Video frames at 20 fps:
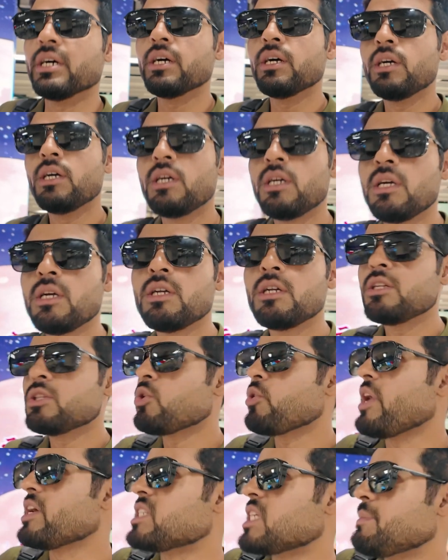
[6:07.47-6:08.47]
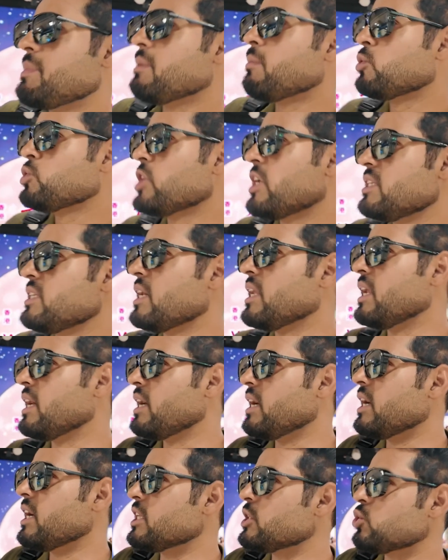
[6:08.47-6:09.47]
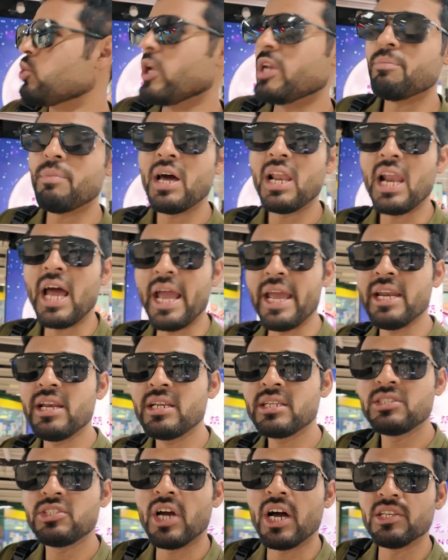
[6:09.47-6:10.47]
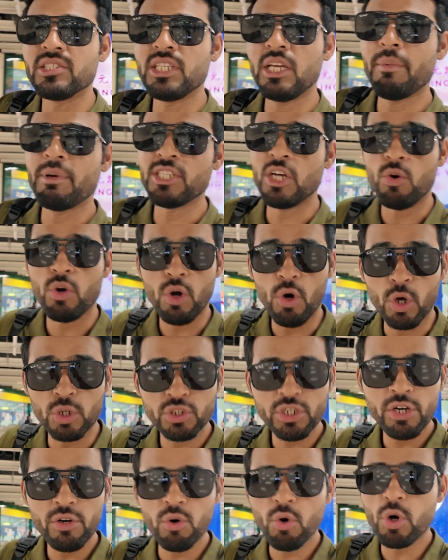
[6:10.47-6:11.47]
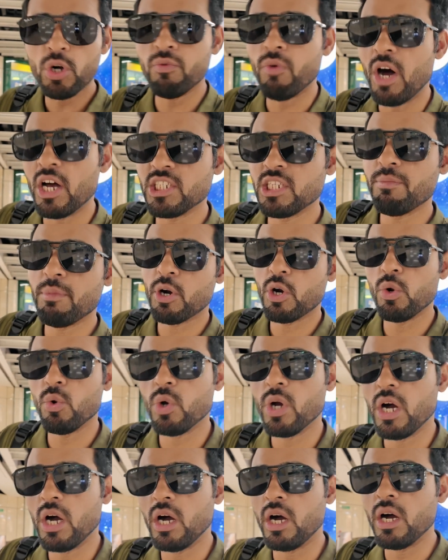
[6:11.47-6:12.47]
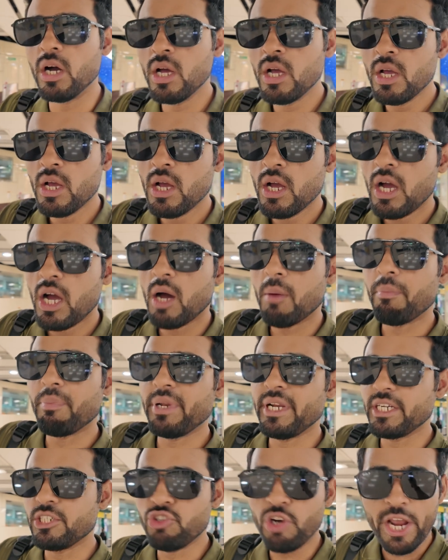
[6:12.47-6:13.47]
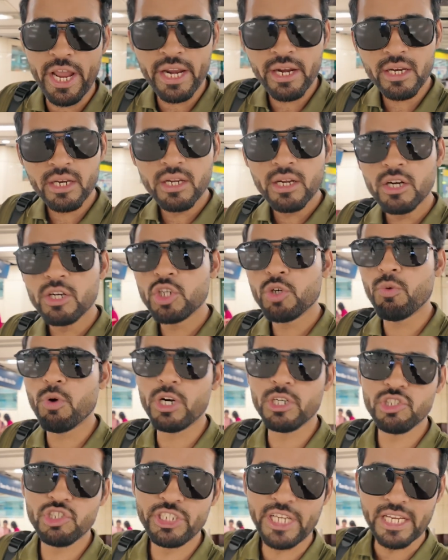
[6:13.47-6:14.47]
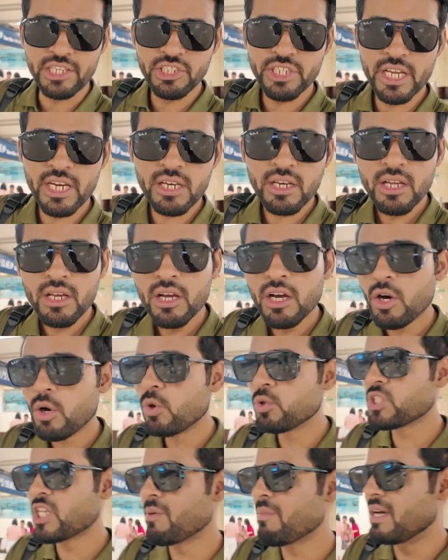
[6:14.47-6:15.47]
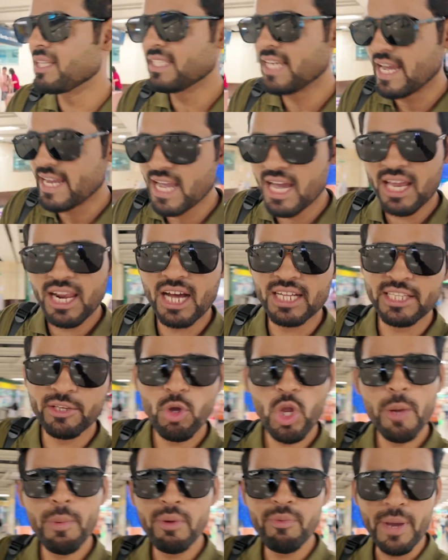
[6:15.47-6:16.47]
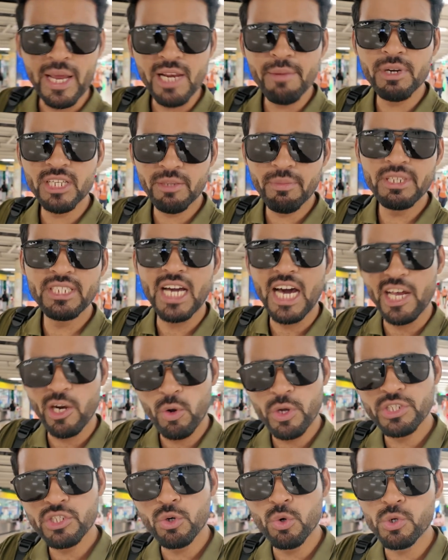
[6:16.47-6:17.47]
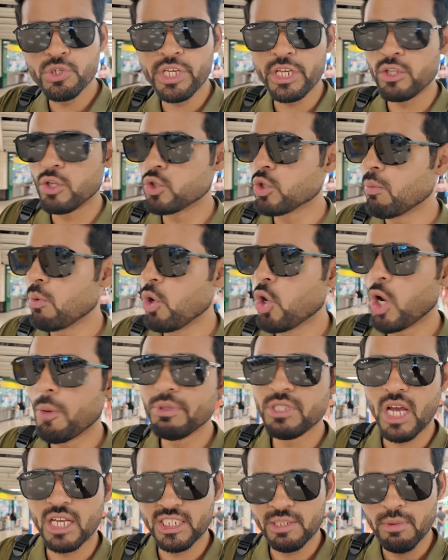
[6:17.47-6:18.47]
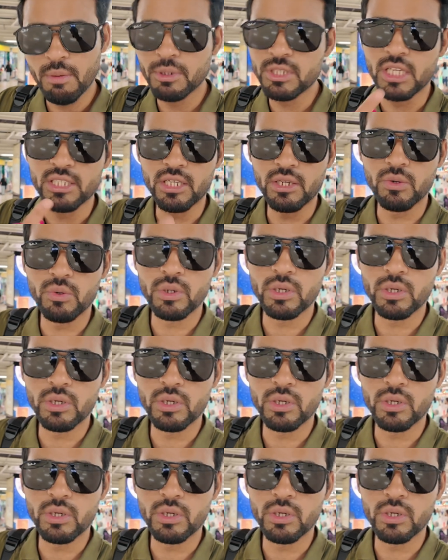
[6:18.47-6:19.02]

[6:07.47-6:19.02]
है तो यह सभी मुझे जाना है तो इनमा लाइन जहाँ से मैं जाऊँगा हॉस्टन रोड वहाँ से पकड़ूँगा अपनी ट्रेन टूवर्ड्स चेंजन और उसके बाद क्या क्या हालात हैं क्योंकि मैं पहली मरतबे जा रहा हूँ इस रूट से तो तुम लोगों को भी साथ में बताता